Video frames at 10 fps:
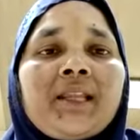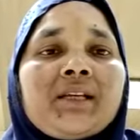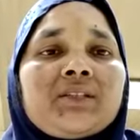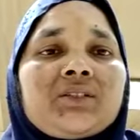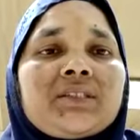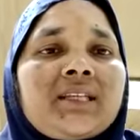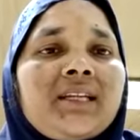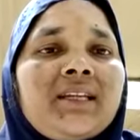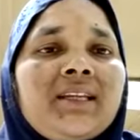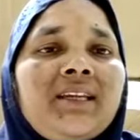
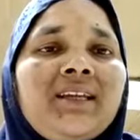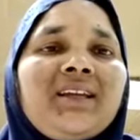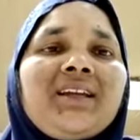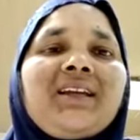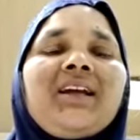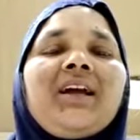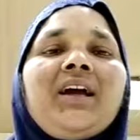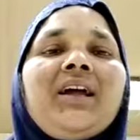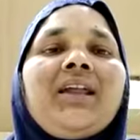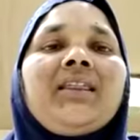చూసారండి
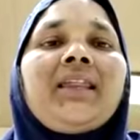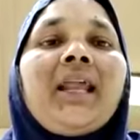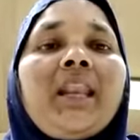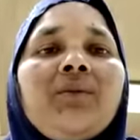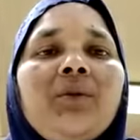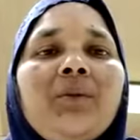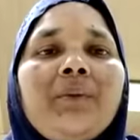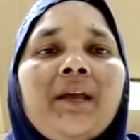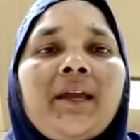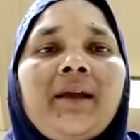తెల్ల
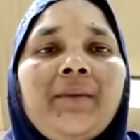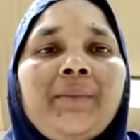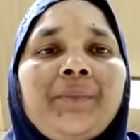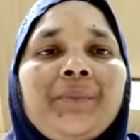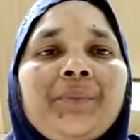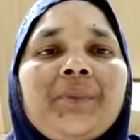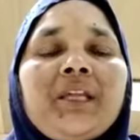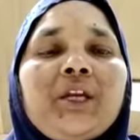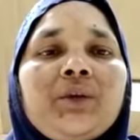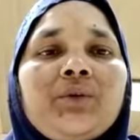ఉల్లిపాయ
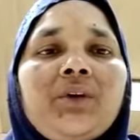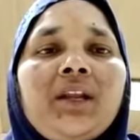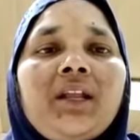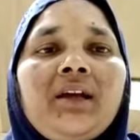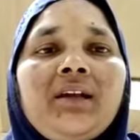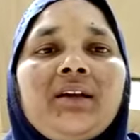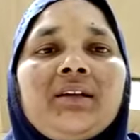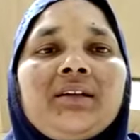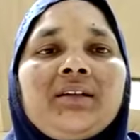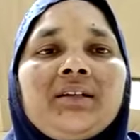తినటం వల్ల
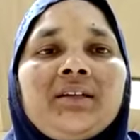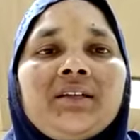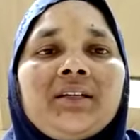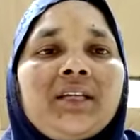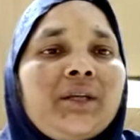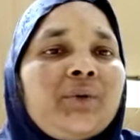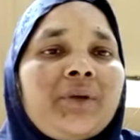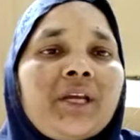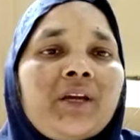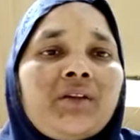ఎన్ని
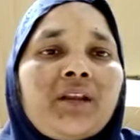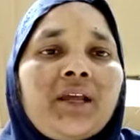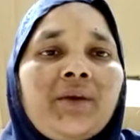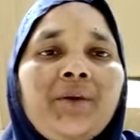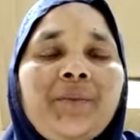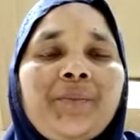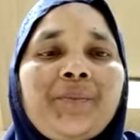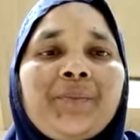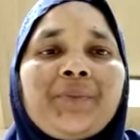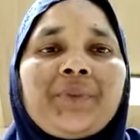ఉపయోగాలు ఉన్నాయో
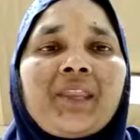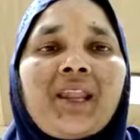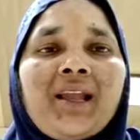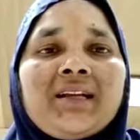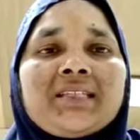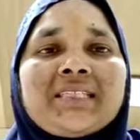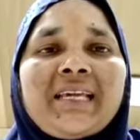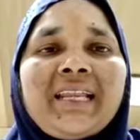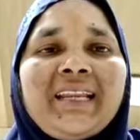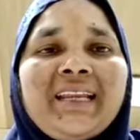
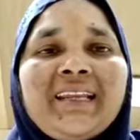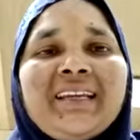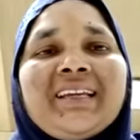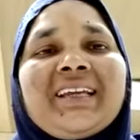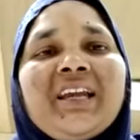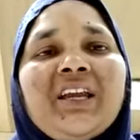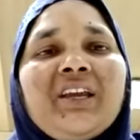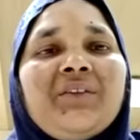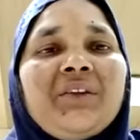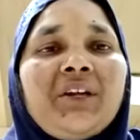సరేనండి ఈ
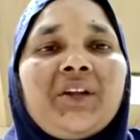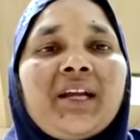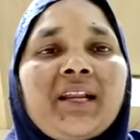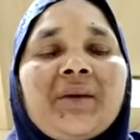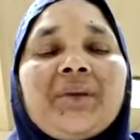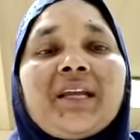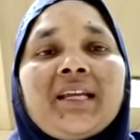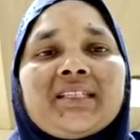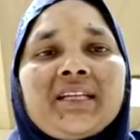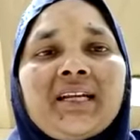వీడియో కనుక మీకు
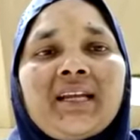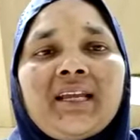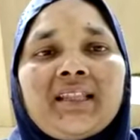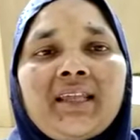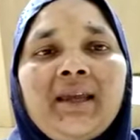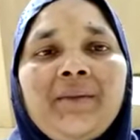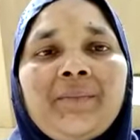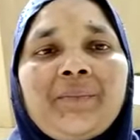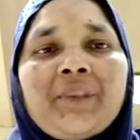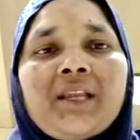నచ్చినట్లయితే
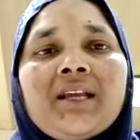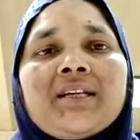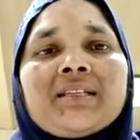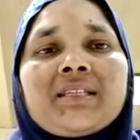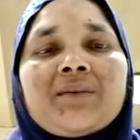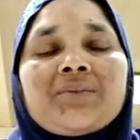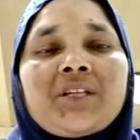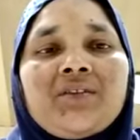సబ్స్క్రైబర్